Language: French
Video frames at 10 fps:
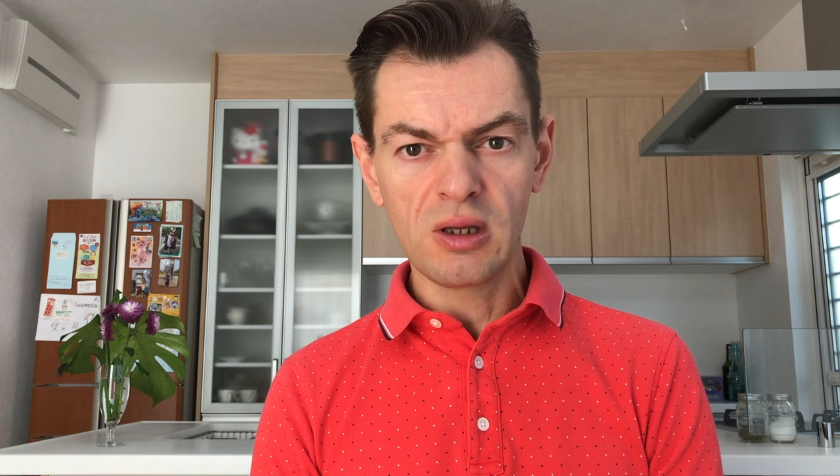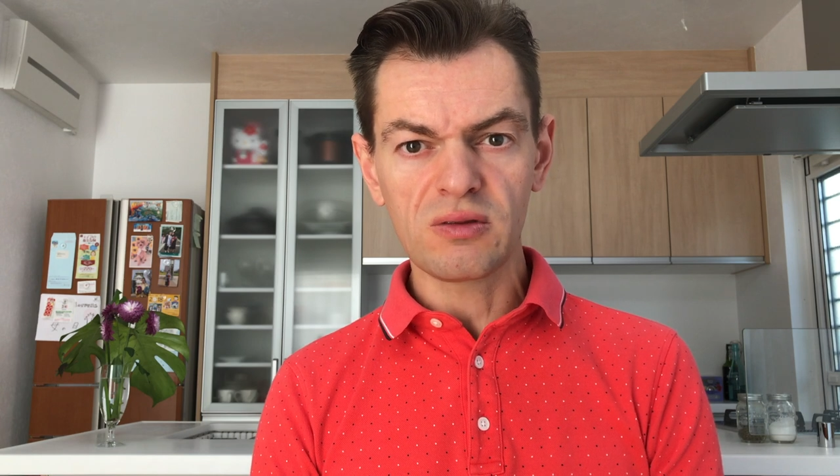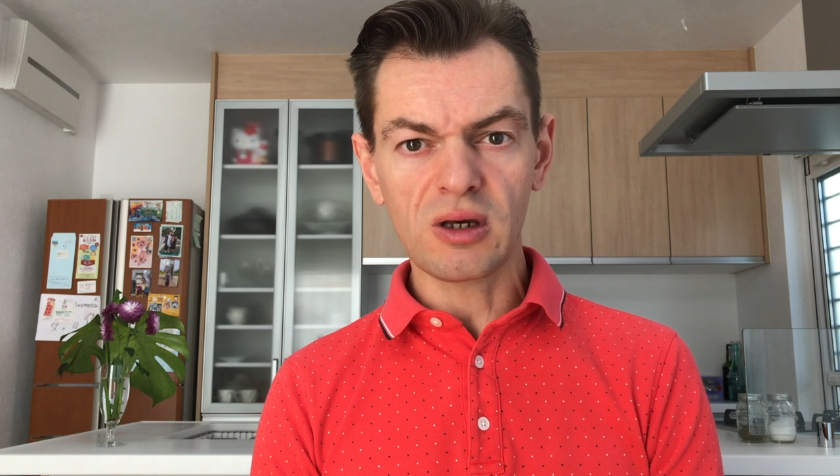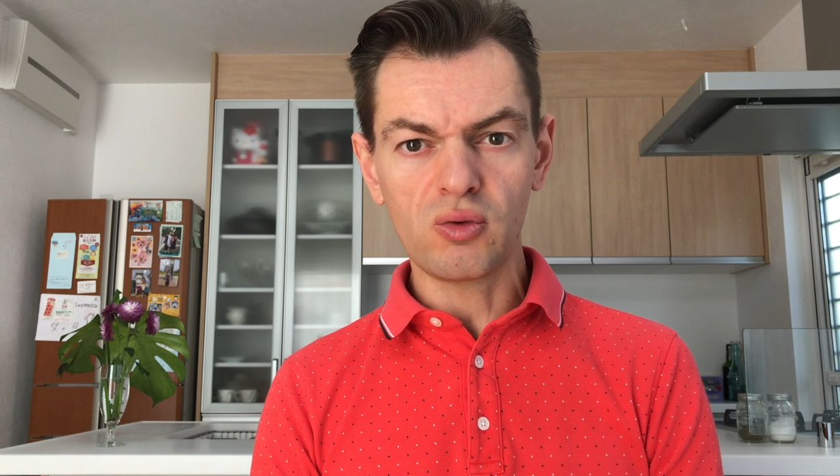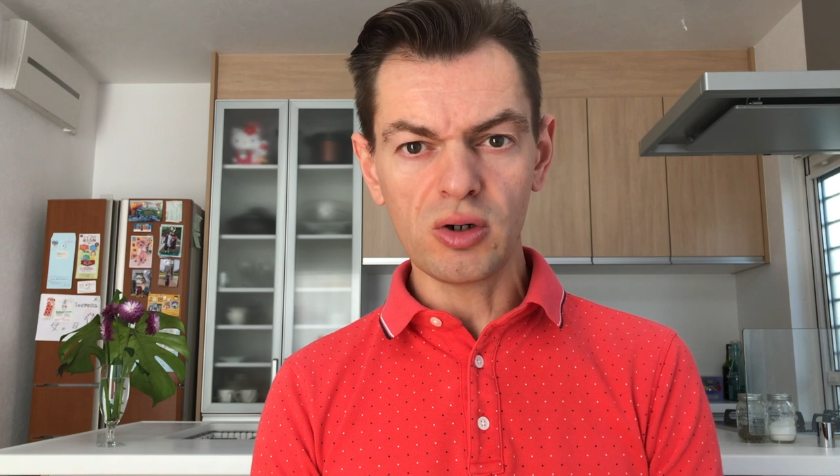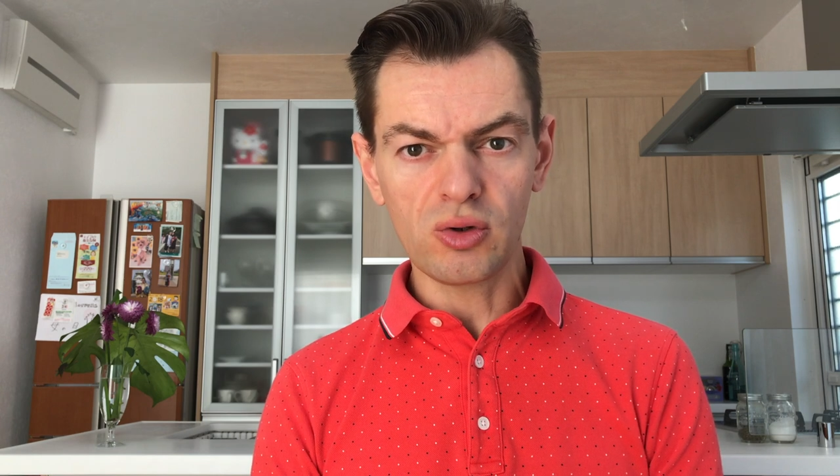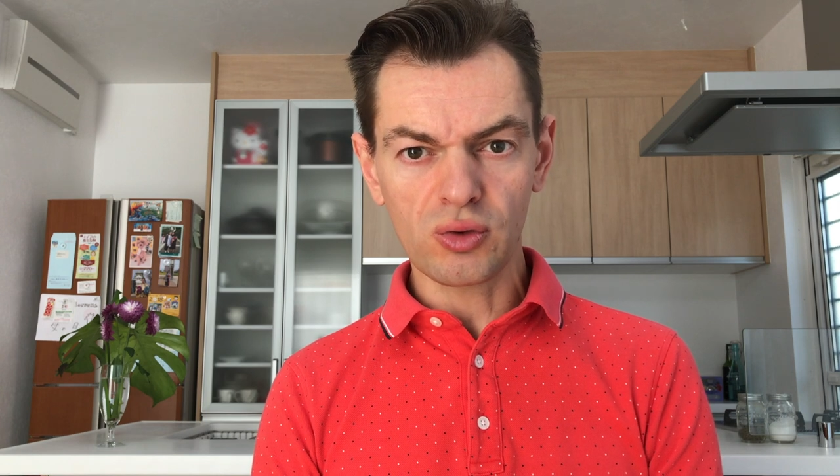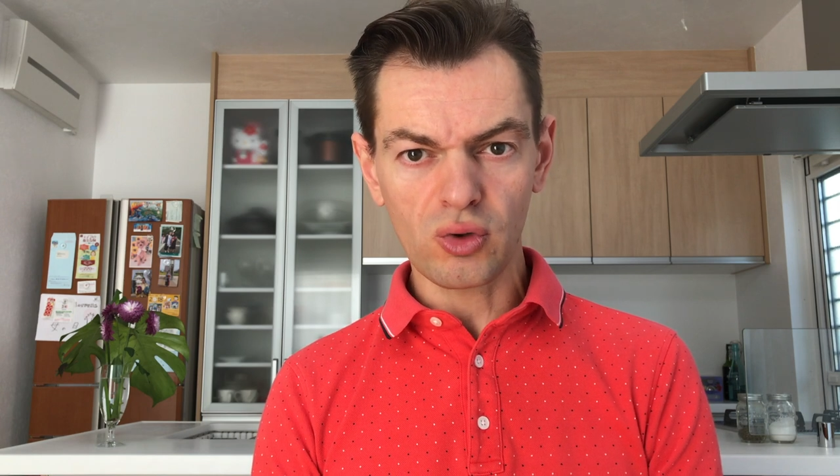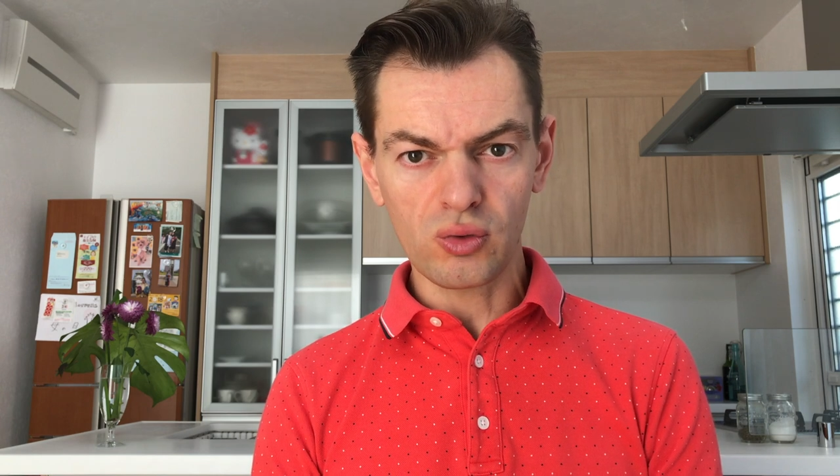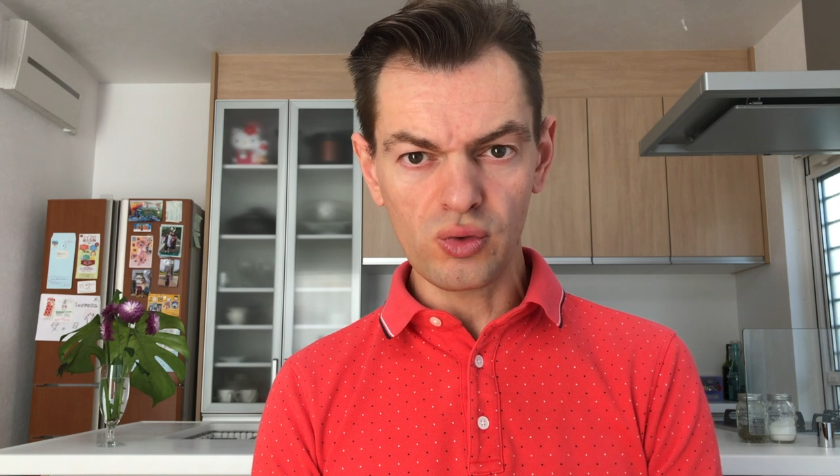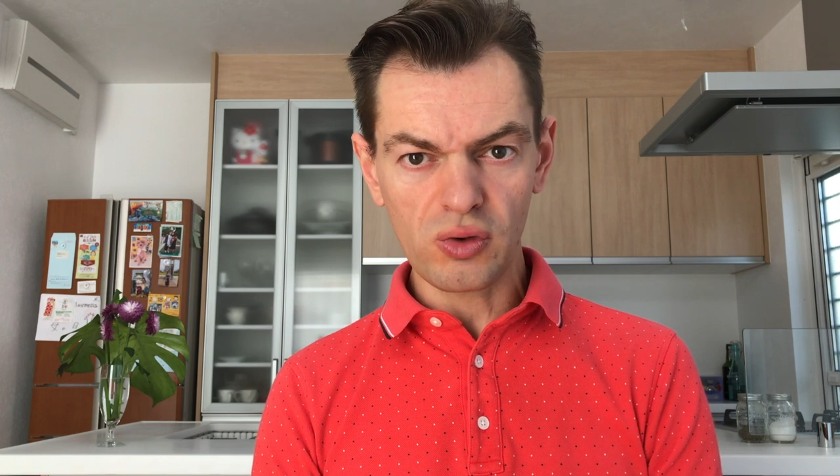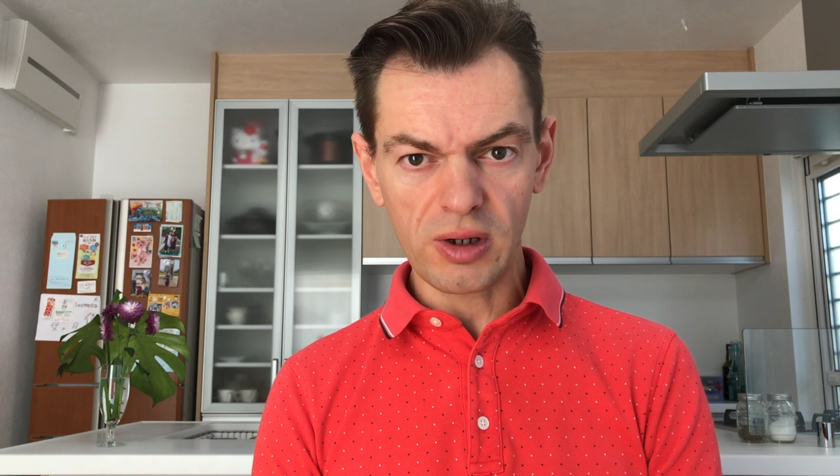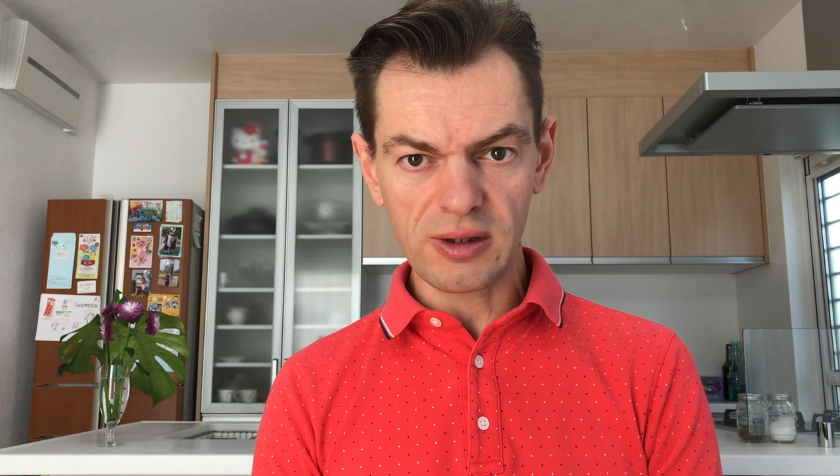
sans quoi le contre-coup sera